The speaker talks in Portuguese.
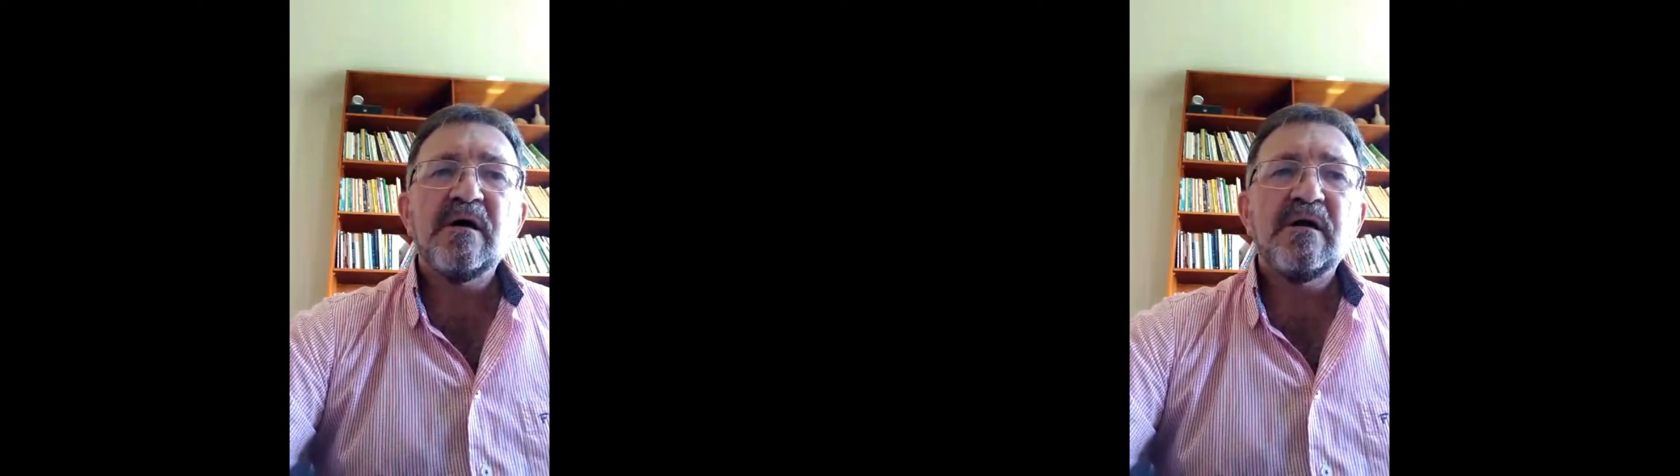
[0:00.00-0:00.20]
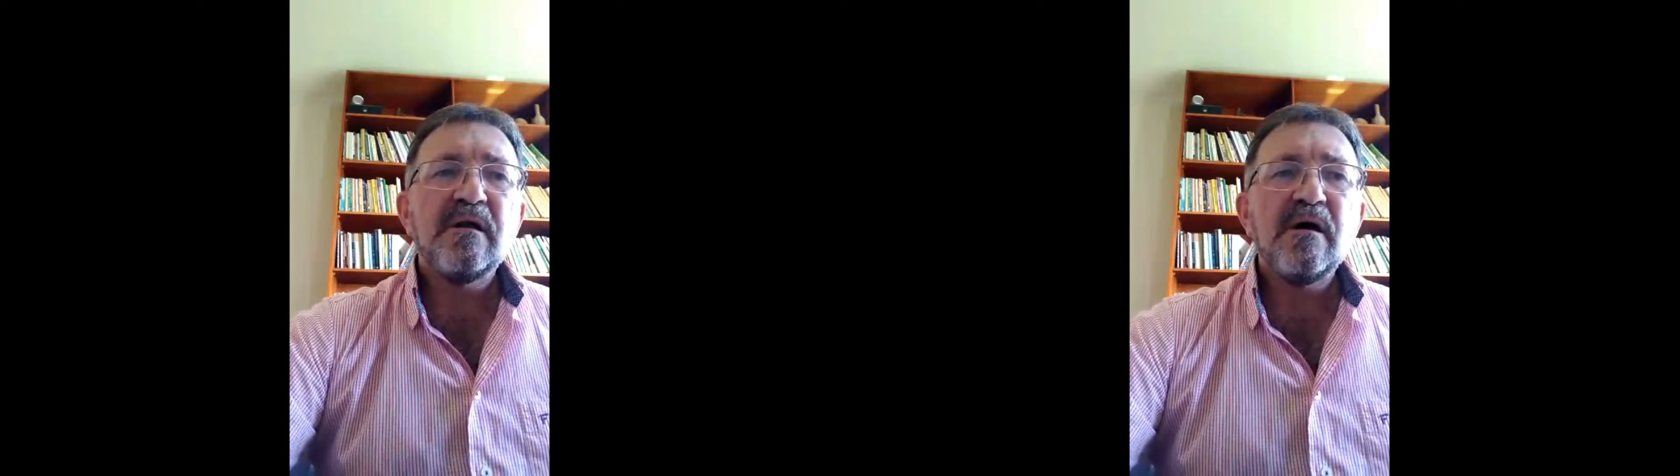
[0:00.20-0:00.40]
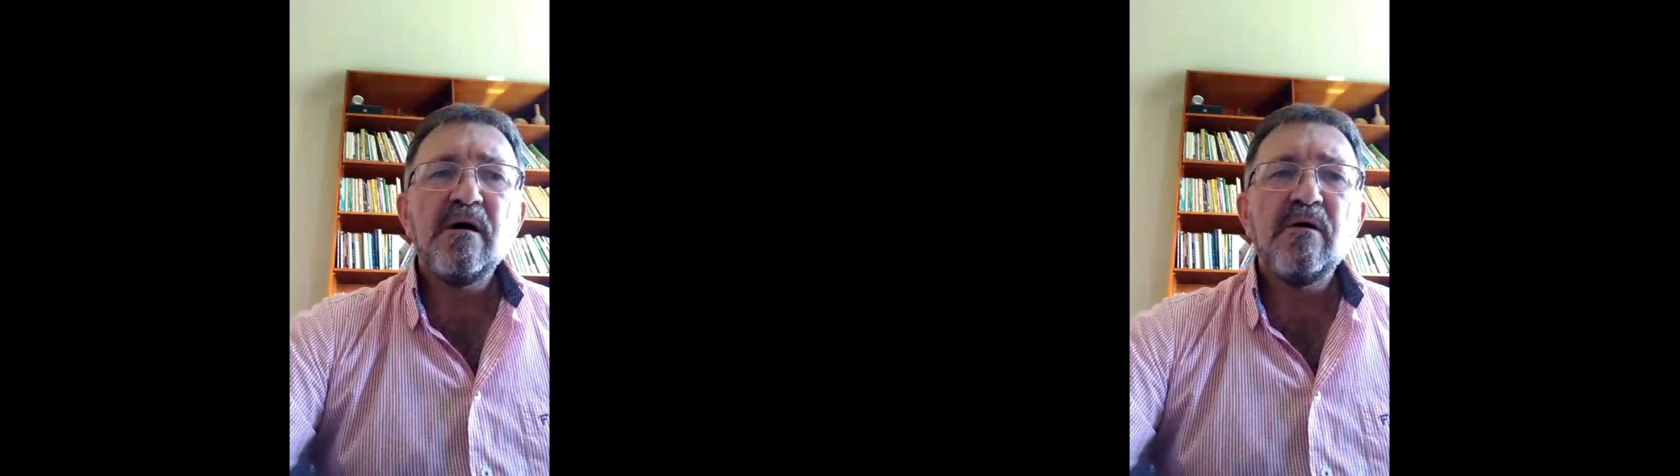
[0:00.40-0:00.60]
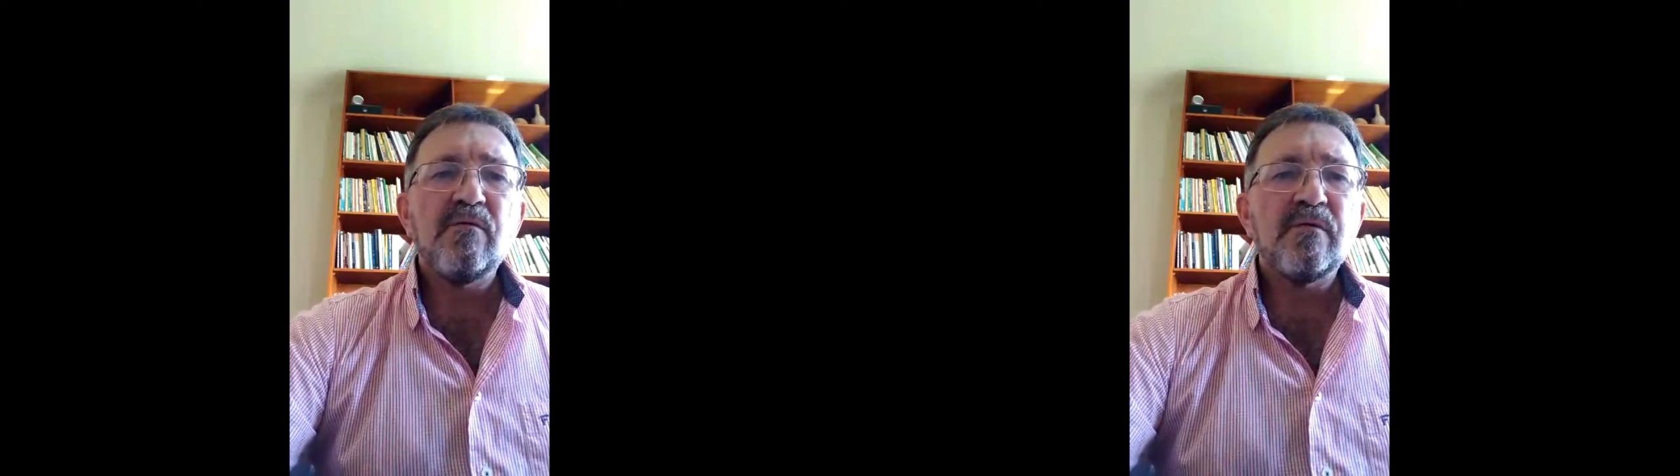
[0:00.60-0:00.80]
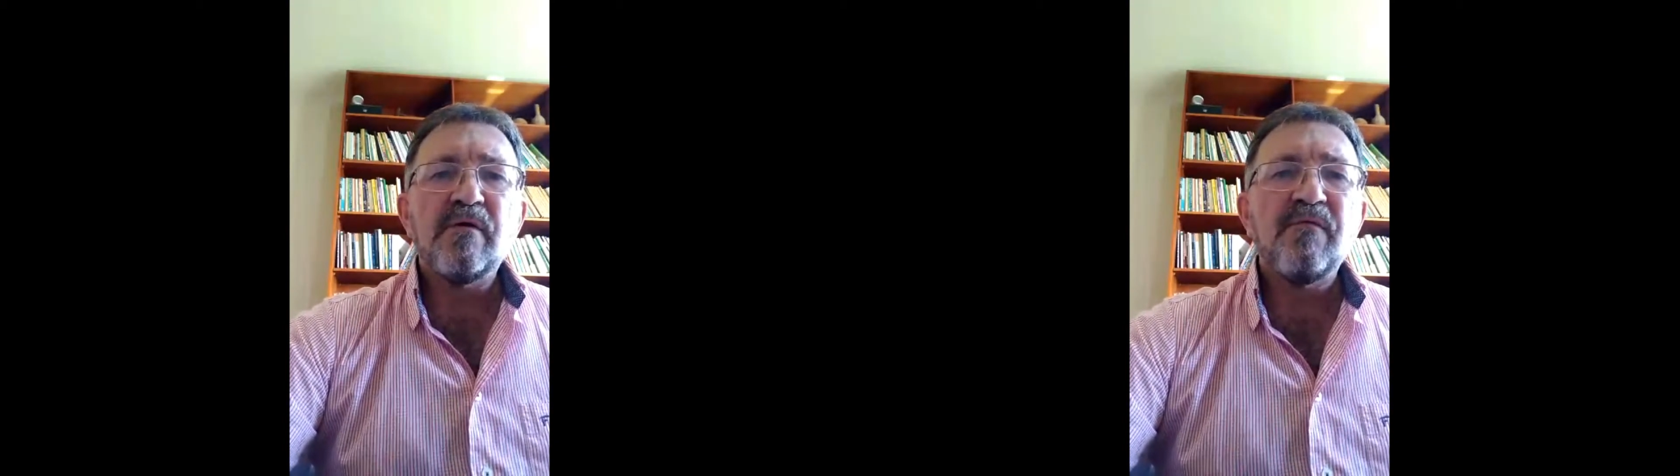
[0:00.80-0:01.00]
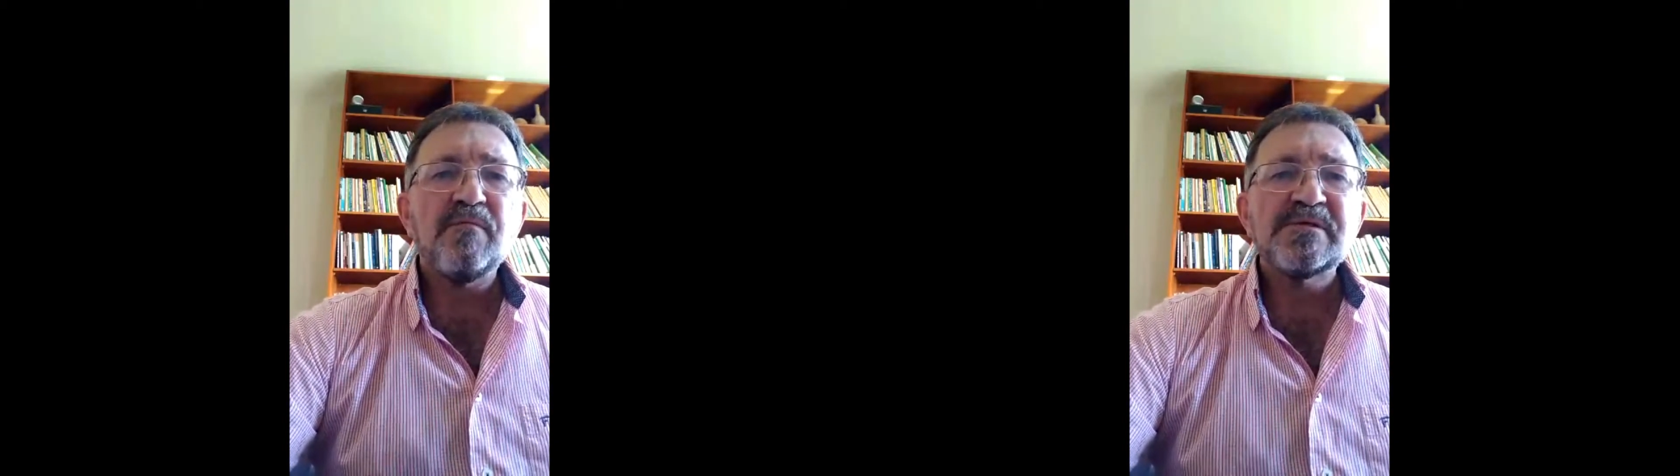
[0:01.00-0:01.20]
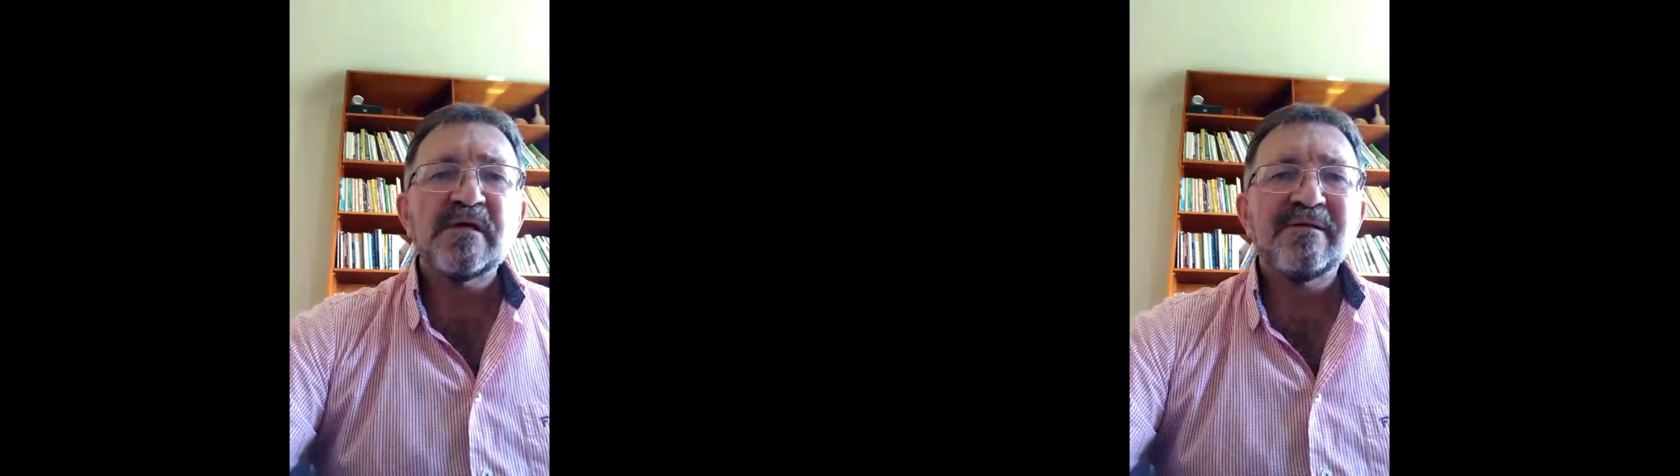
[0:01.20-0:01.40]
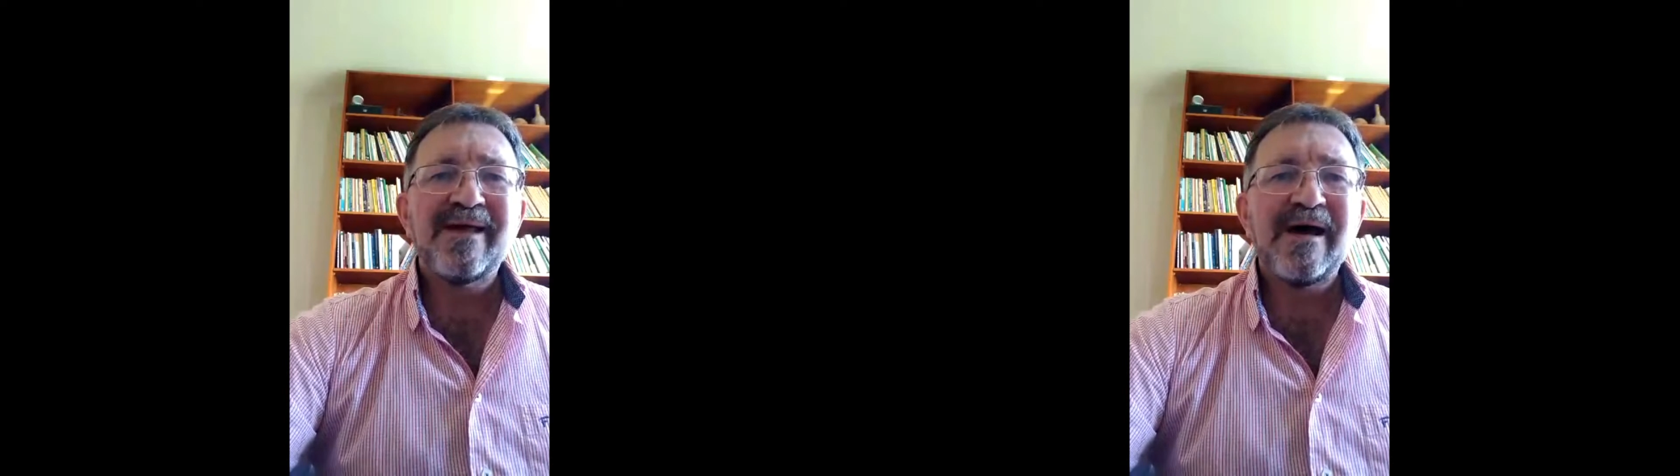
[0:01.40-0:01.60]
Não, não vamos
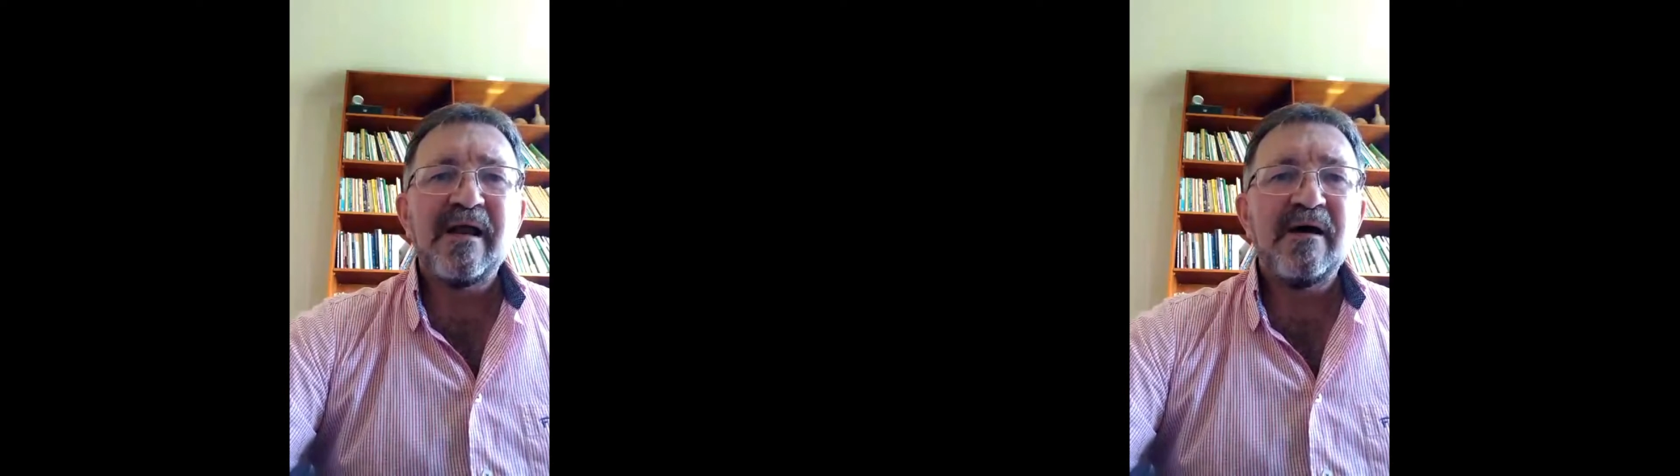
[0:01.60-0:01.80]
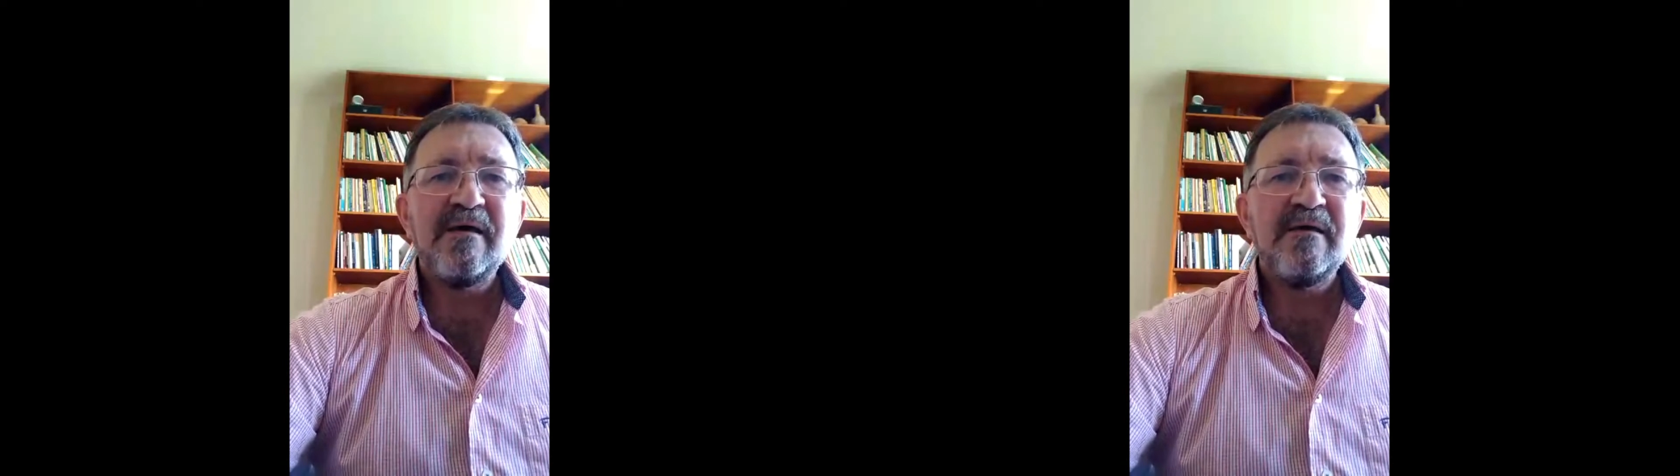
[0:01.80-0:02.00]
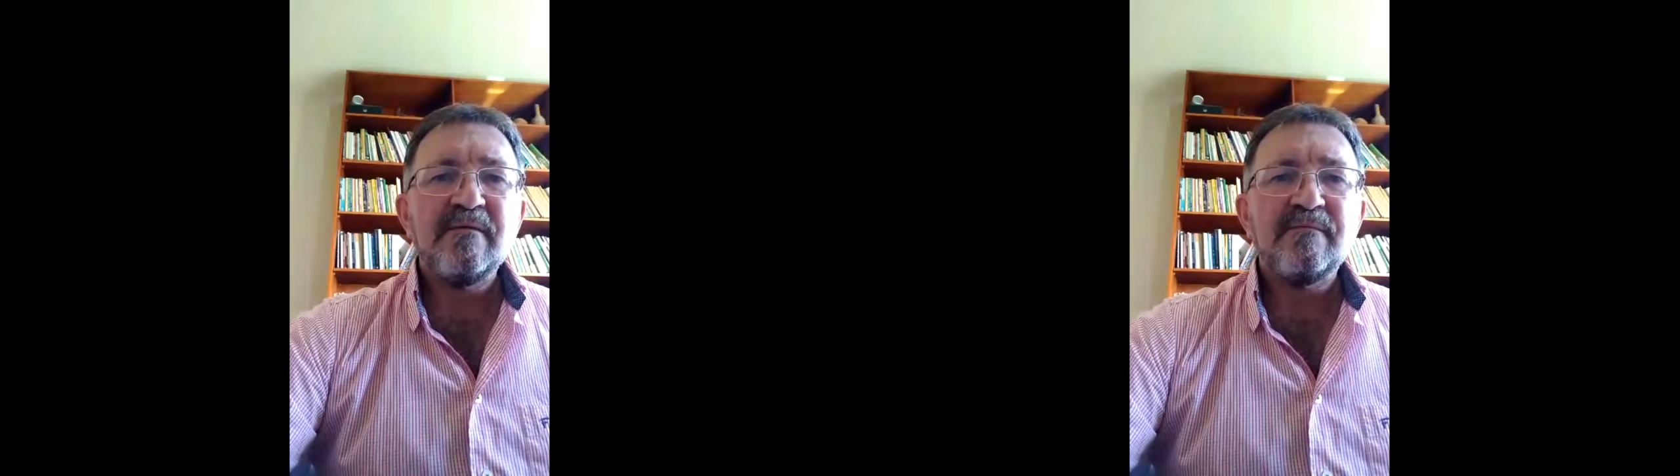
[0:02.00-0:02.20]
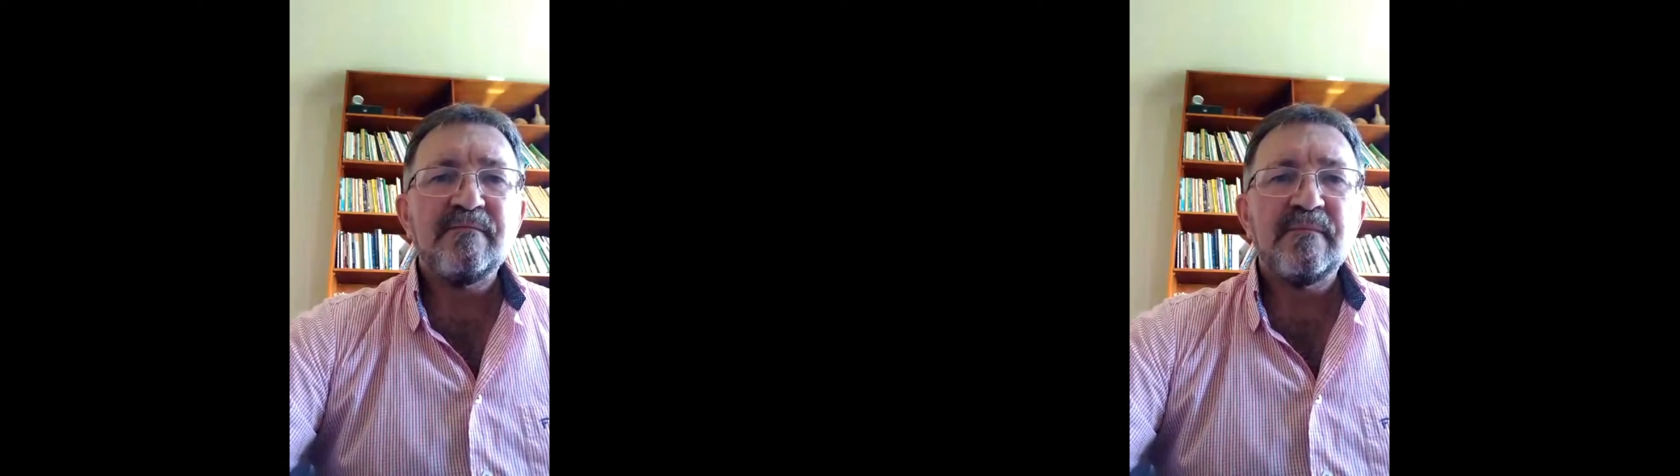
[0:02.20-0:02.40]
entrar aí.